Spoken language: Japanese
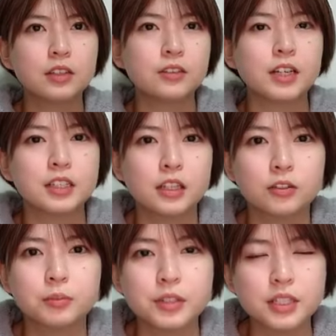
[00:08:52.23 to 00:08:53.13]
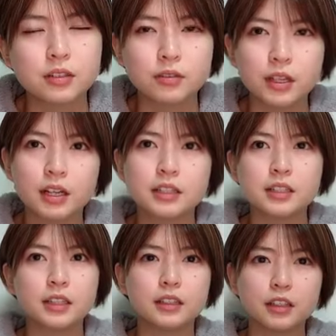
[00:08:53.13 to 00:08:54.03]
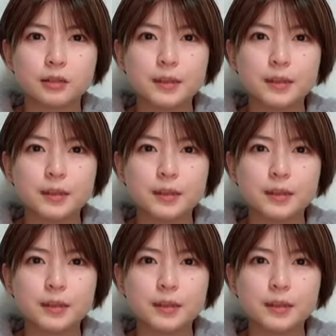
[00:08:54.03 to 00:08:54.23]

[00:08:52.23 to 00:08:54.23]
ゆかさんのポジションをやらせていただき